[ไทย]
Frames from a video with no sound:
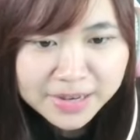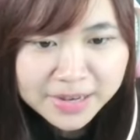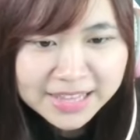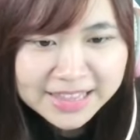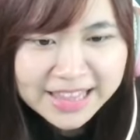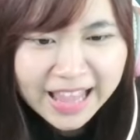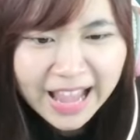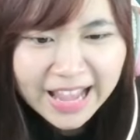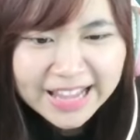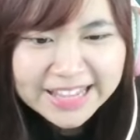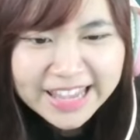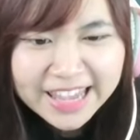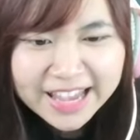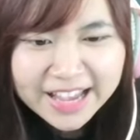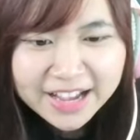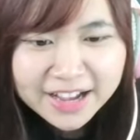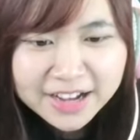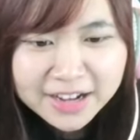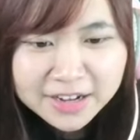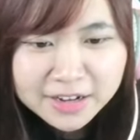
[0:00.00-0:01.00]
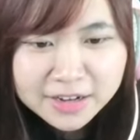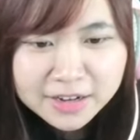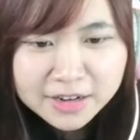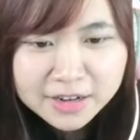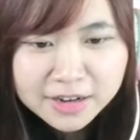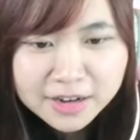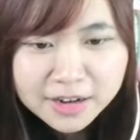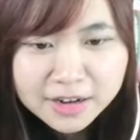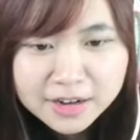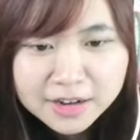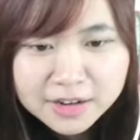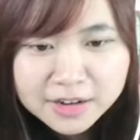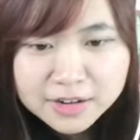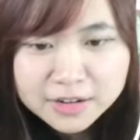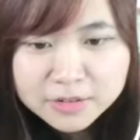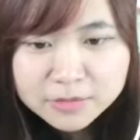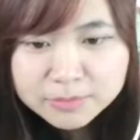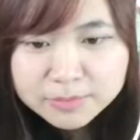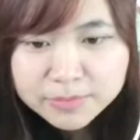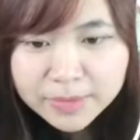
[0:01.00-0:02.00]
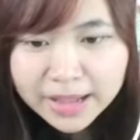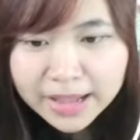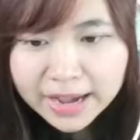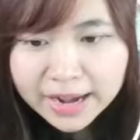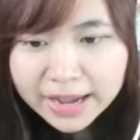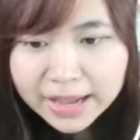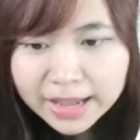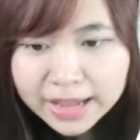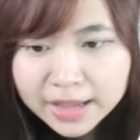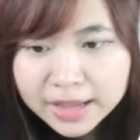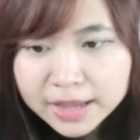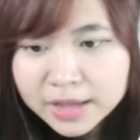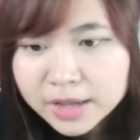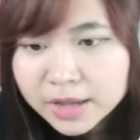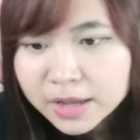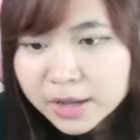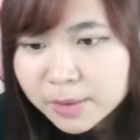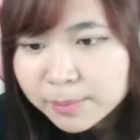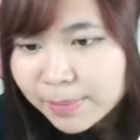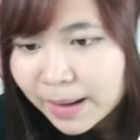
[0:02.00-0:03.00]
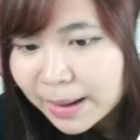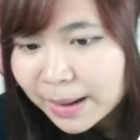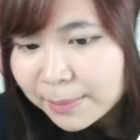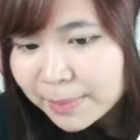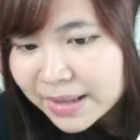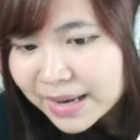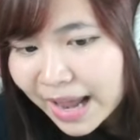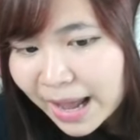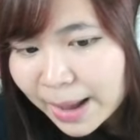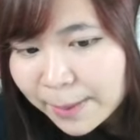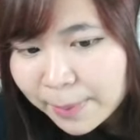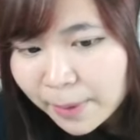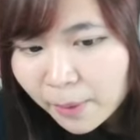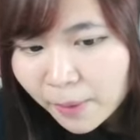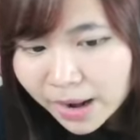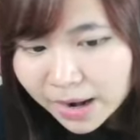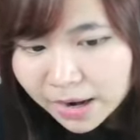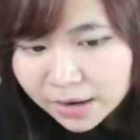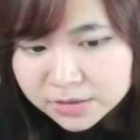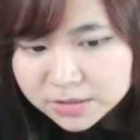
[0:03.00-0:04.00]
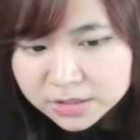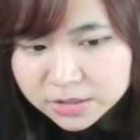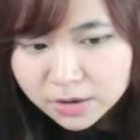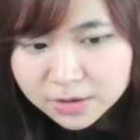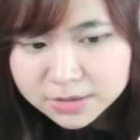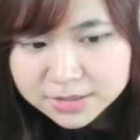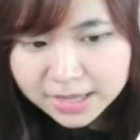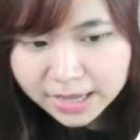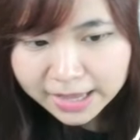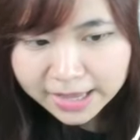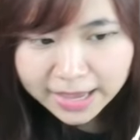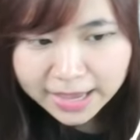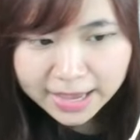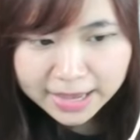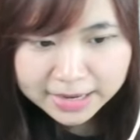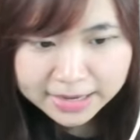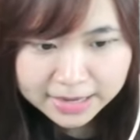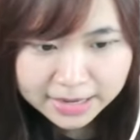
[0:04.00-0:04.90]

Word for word: ริต้ายิงฮึฮึไปยังไงไปไม่ได้แปลว่าเราจะต้องสังเกตอี